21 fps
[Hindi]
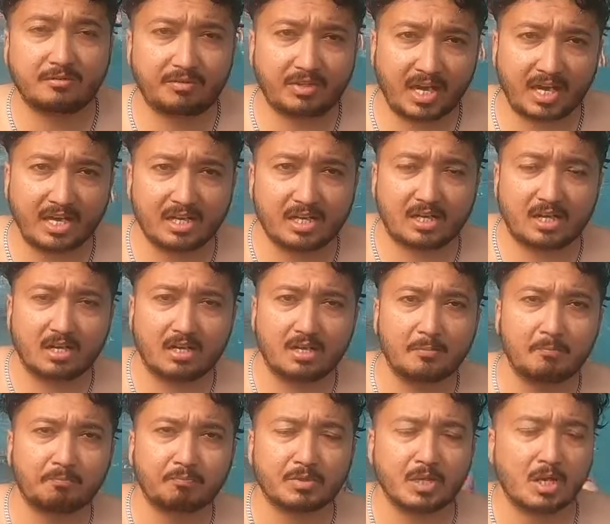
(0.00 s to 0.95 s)
सिर्फ टेंट का
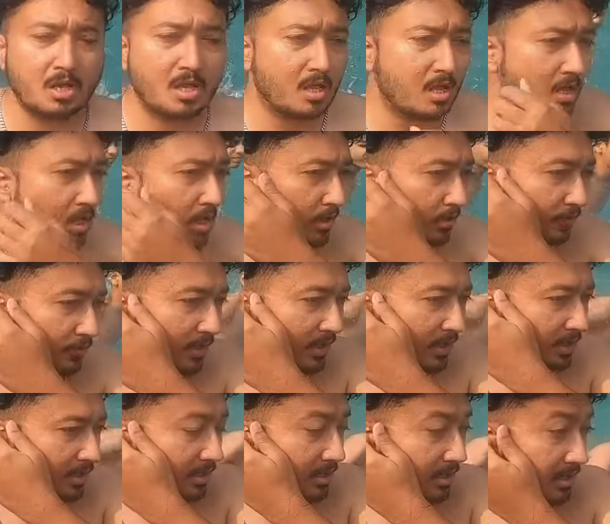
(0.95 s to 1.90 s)

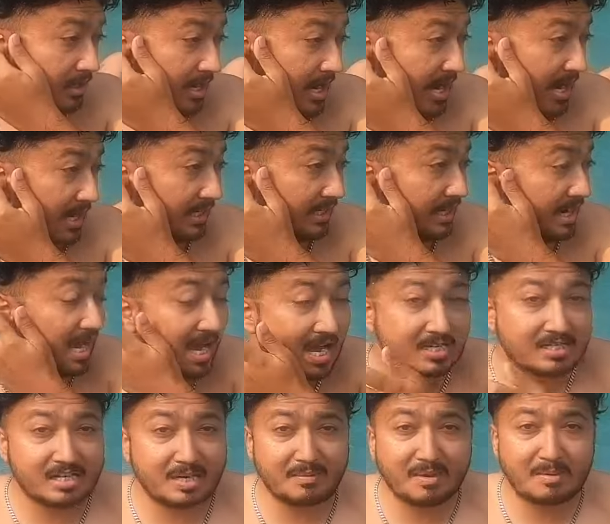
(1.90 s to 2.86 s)
फिर एट
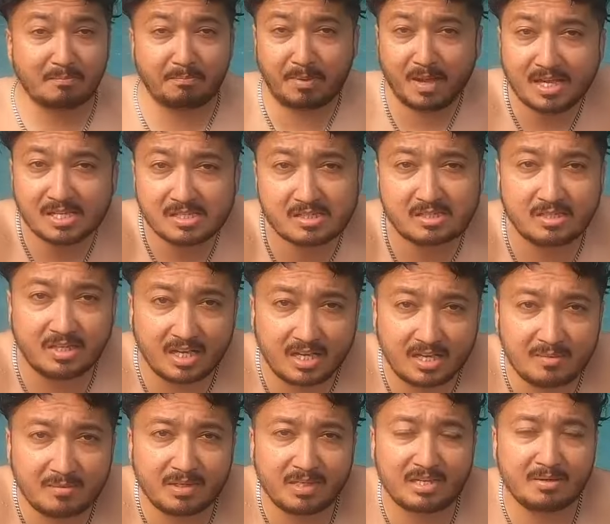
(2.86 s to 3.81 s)
लास्ट हमें बेस्ट
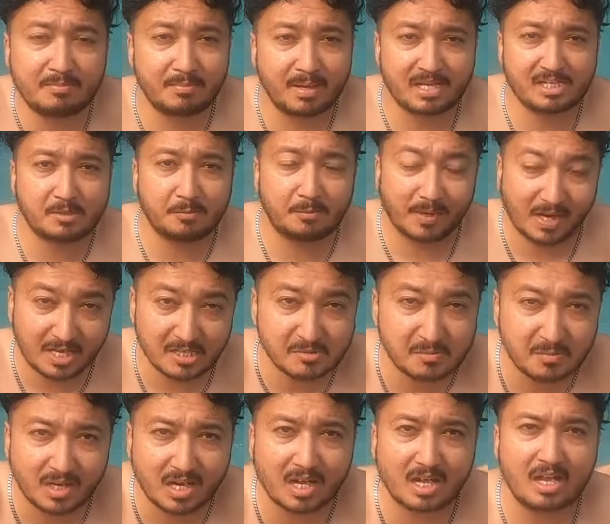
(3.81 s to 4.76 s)
डील मिली बेस्ट प्राइस
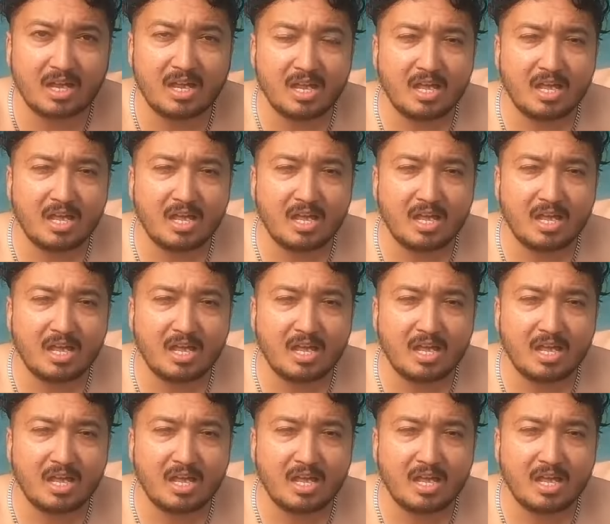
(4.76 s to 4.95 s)
मिला